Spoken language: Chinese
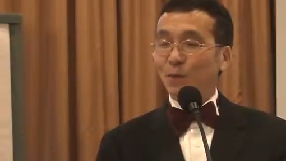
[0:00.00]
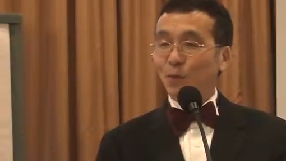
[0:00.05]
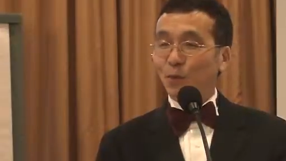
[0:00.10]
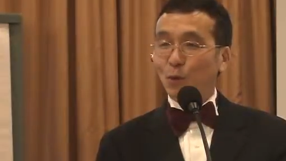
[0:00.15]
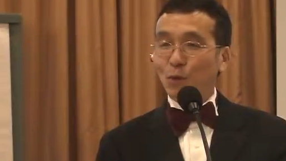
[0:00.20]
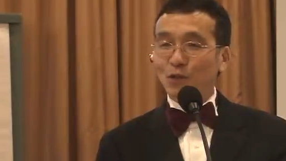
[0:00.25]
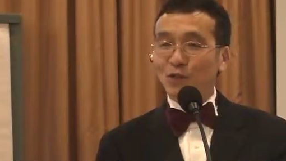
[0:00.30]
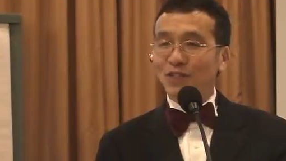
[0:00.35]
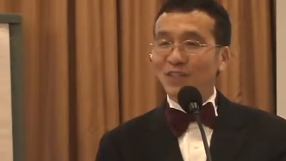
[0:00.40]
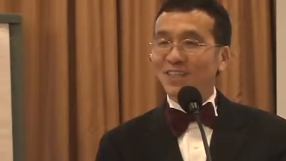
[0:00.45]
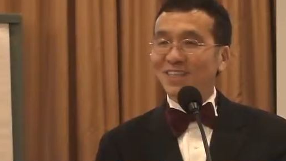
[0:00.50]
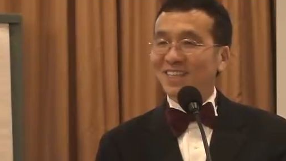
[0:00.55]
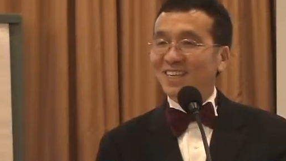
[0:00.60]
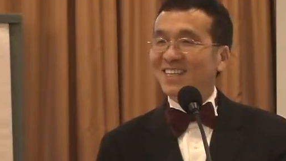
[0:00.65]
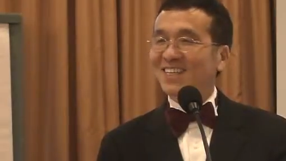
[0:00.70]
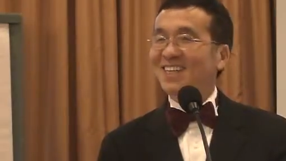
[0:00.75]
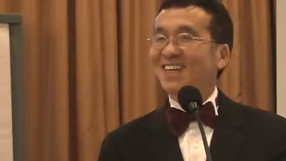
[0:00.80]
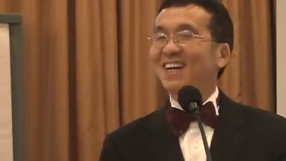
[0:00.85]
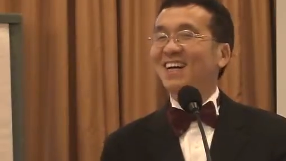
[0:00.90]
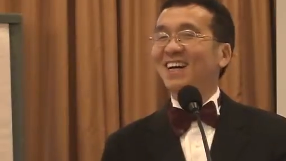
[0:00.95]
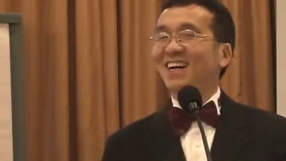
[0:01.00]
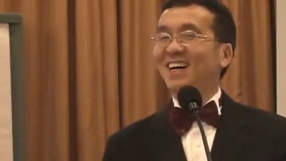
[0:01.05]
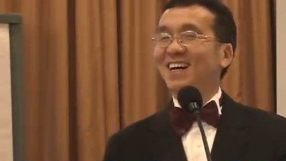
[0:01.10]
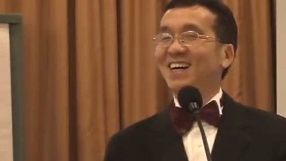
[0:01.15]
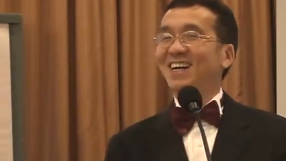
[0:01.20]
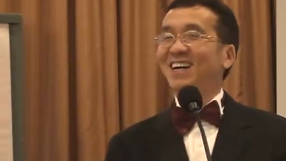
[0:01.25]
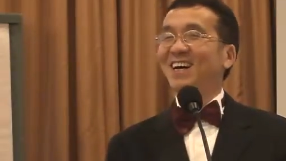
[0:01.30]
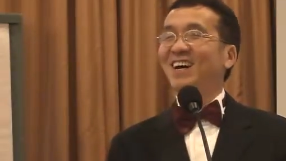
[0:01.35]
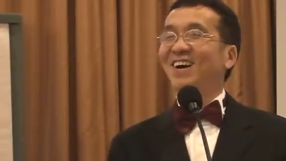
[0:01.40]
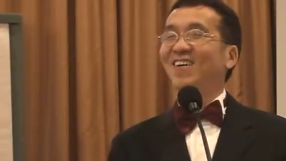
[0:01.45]
博士，
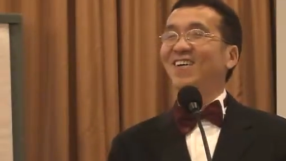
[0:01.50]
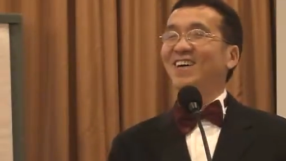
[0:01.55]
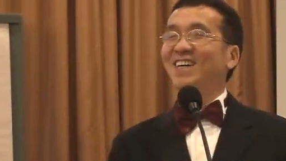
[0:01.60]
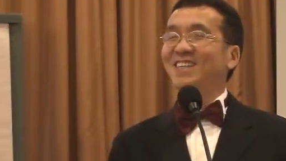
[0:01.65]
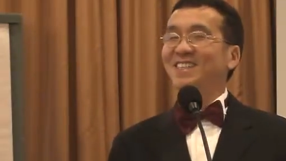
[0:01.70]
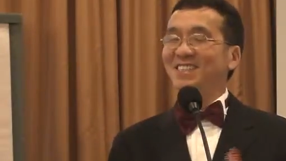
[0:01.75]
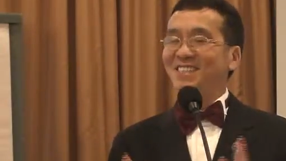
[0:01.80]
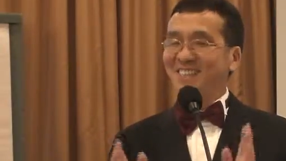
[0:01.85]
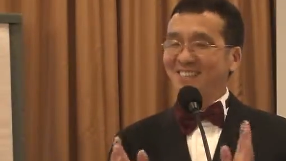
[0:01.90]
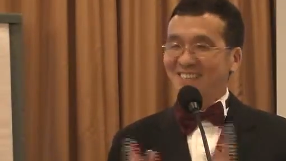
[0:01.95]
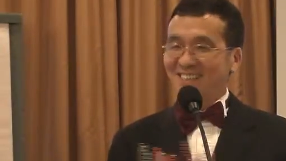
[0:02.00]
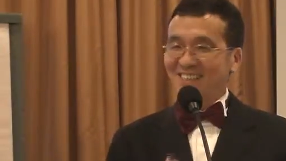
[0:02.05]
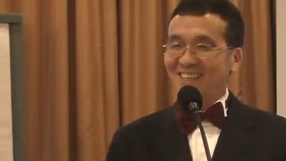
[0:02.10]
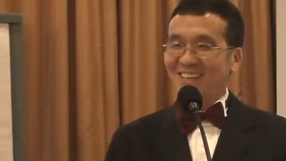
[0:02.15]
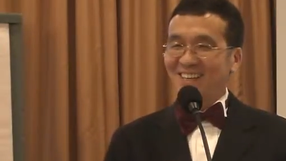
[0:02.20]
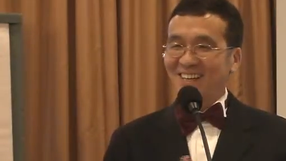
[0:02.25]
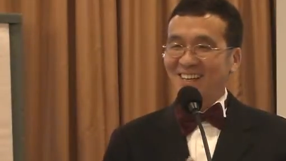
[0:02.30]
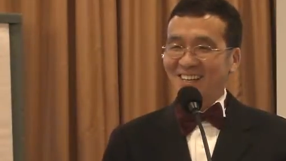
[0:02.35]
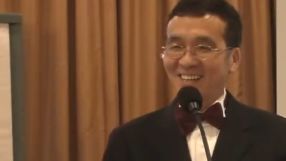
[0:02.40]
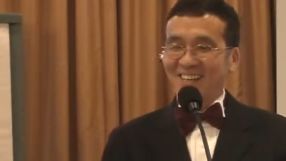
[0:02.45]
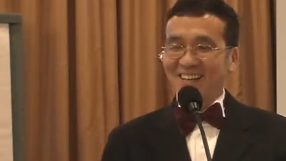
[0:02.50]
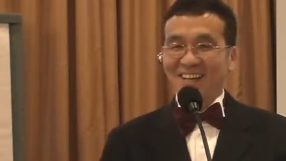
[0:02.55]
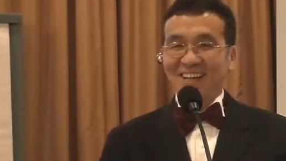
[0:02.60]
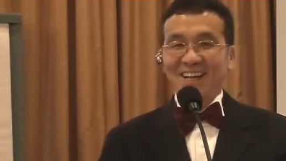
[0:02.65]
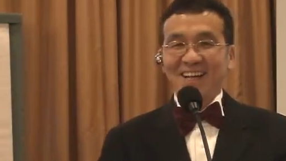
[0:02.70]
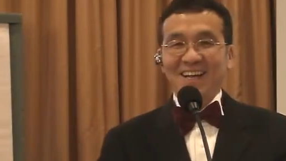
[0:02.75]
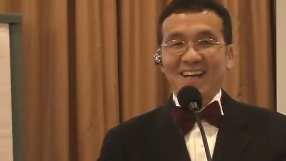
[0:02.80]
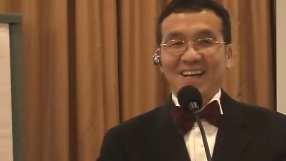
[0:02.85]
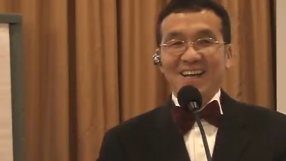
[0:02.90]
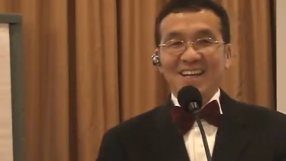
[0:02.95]
欢
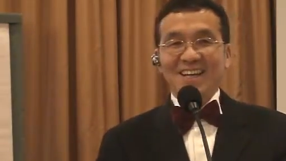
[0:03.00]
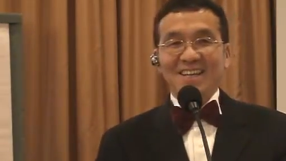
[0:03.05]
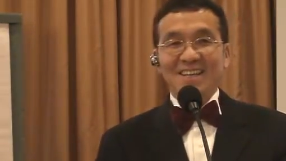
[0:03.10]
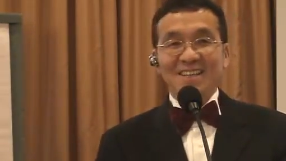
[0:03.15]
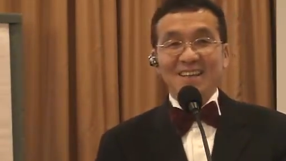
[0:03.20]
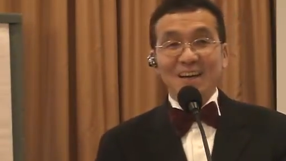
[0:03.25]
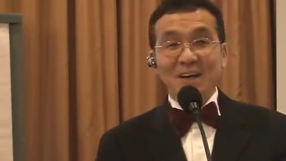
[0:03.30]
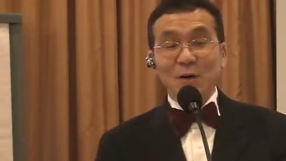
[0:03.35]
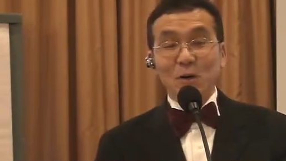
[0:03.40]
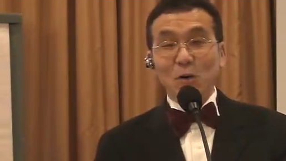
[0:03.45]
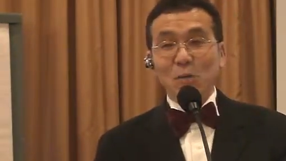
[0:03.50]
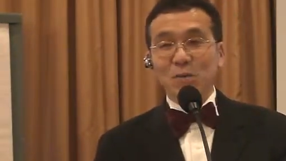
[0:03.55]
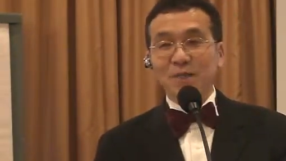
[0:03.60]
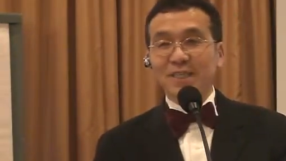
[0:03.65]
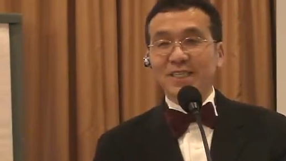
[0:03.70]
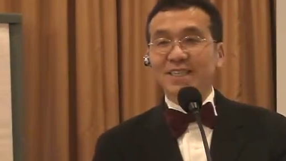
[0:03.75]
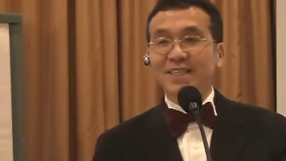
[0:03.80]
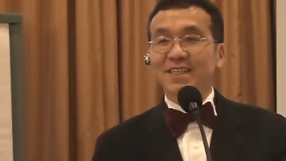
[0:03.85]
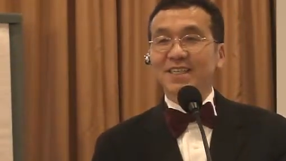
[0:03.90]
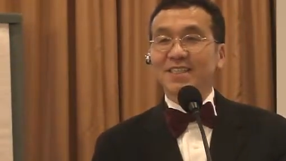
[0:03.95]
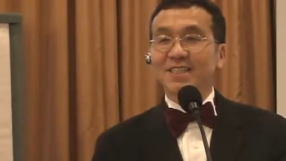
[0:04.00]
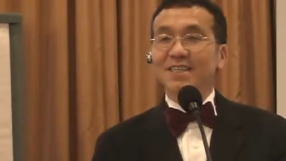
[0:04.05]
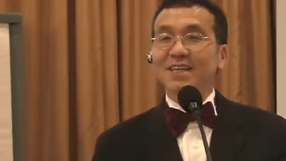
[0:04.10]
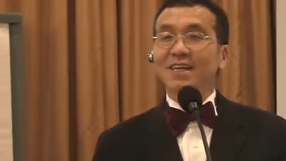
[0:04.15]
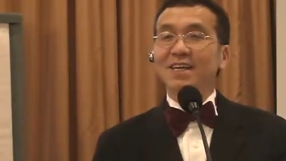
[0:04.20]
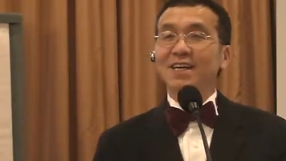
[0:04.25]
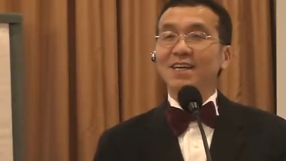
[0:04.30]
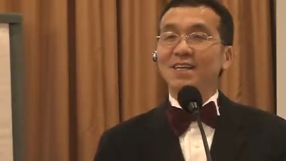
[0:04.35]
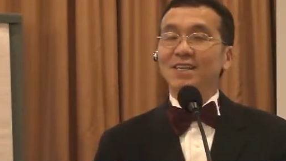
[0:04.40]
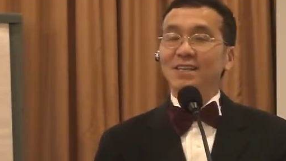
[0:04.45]
迎，哎，我们现在
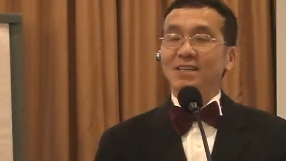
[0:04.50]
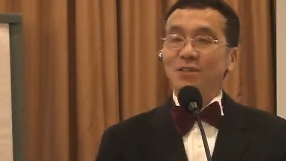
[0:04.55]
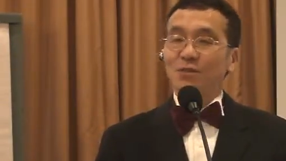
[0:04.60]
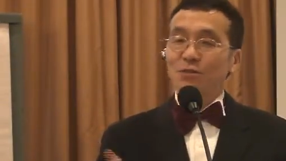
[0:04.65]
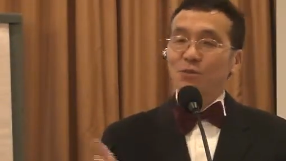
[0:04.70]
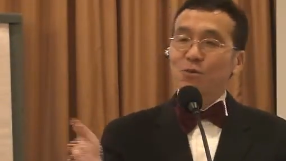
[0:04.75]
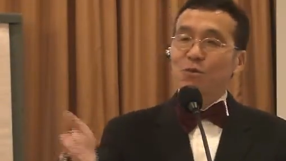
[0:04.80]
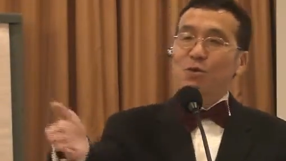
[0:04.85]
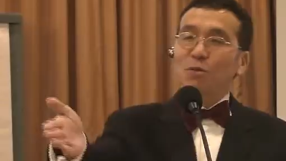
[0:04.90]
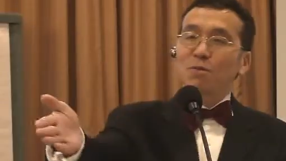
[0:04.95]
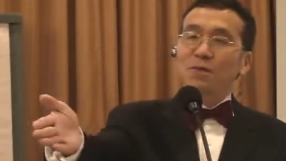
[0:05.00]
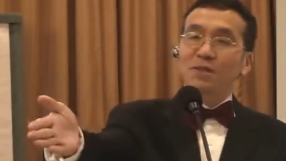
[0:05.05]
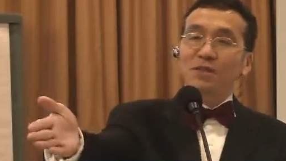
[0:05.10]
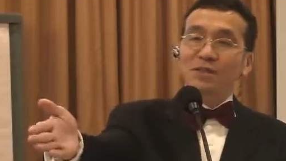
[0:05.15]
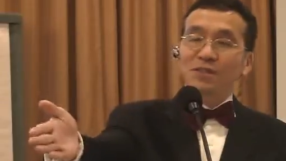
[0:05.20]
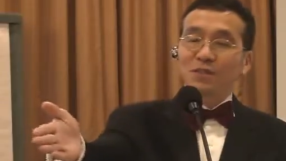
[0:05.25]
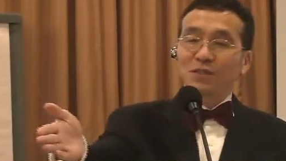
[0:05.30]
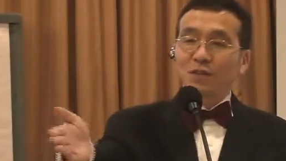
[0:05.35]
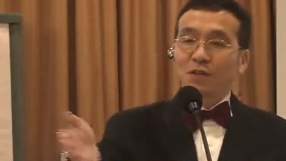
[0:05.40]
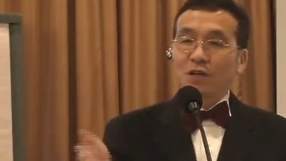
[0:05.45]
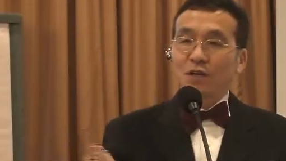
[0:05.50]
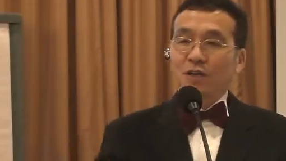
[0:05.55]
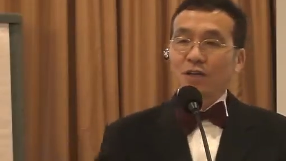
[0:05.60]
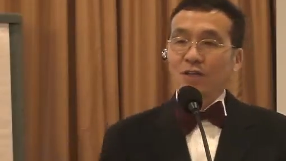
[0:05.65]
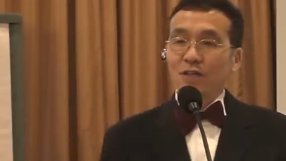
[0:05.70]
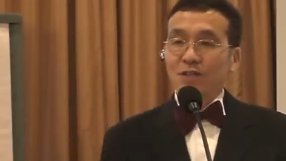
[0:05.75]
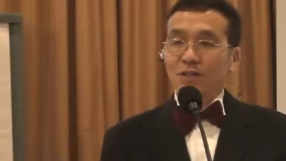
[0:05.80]
在就是我们。